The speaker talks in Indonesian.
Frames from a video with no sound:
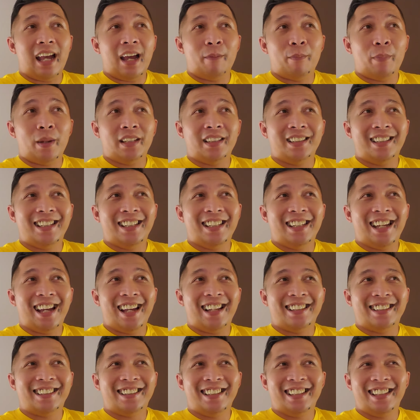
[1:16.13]
apa
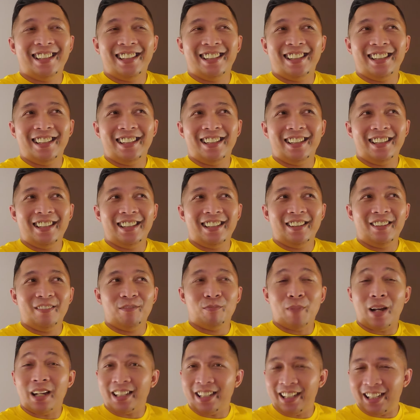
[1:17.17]
tinggal
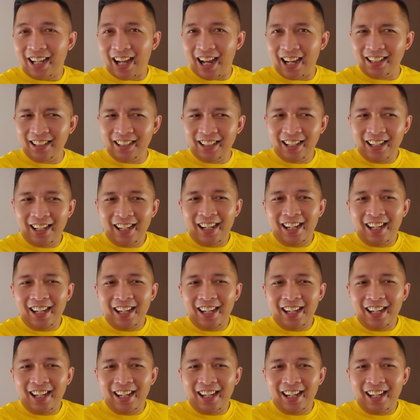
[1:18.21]
dibagikan